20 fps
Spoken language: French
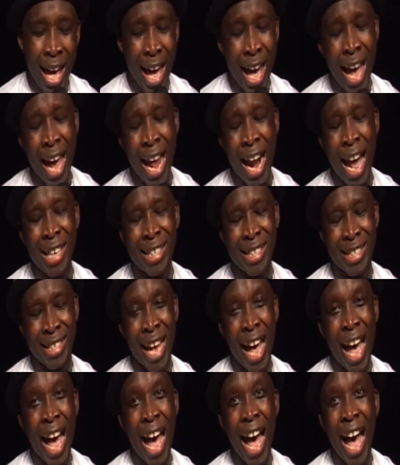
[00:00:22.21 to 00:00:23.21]
et la
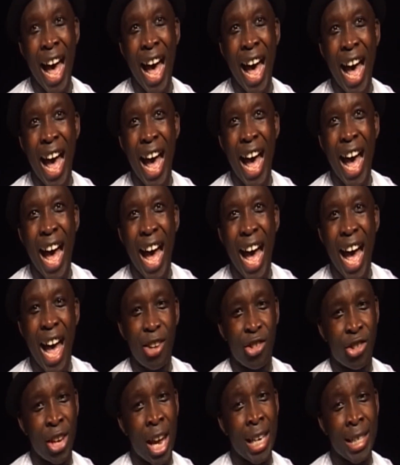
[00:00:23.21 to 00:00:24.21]

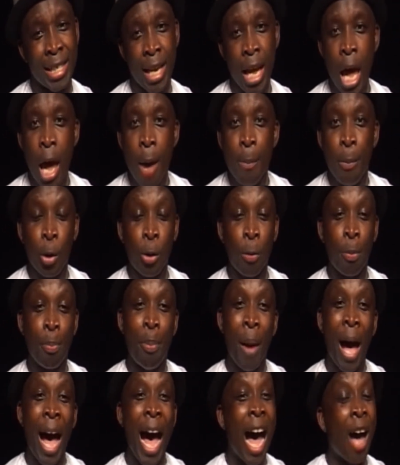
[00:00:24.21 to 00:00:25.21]
sagesse pour ne
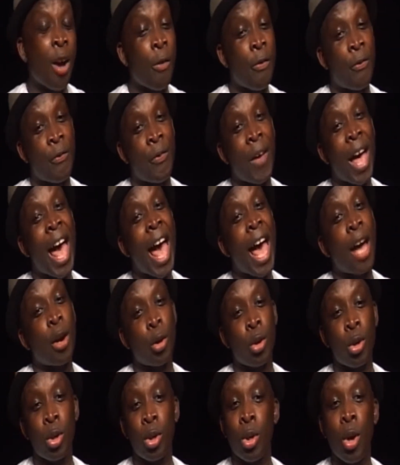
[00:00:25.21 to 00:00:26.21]
pas
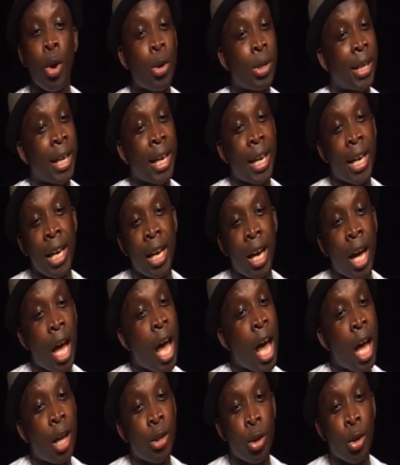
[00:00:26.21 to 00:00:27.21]
refaire une autre
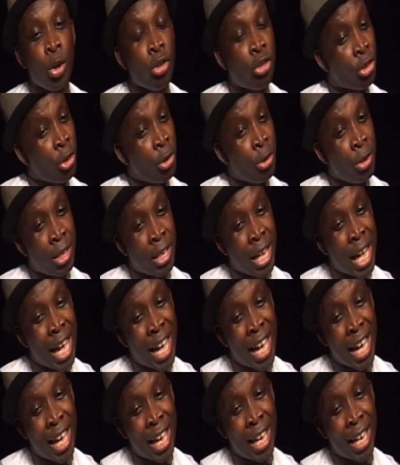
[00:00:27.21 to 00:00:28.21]
erreur de
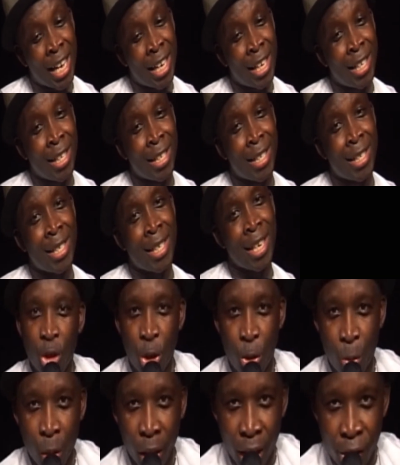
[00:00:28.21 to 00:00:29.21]
jeunesse.
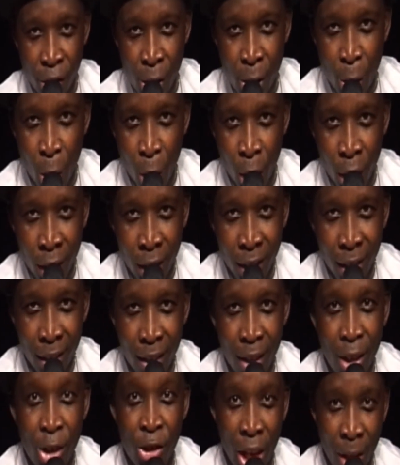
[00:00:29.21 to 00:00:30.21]
Je suis Régis Collet,
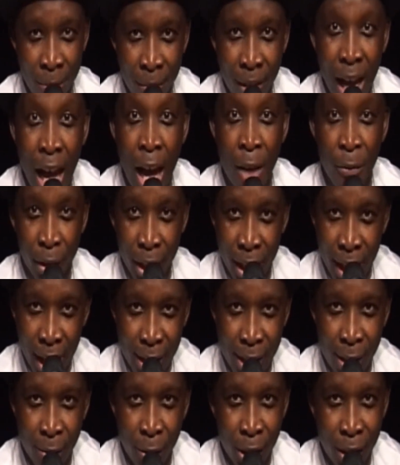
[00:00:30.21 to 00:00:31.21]
j'aime
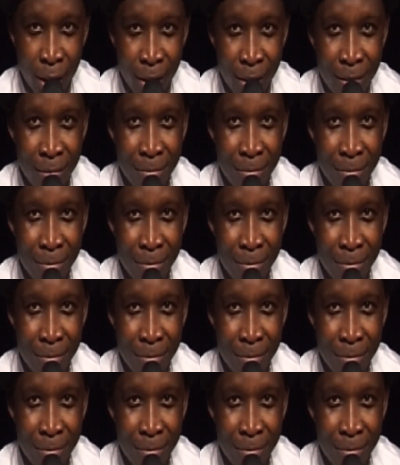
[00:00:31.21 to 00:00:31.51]
Africa TV.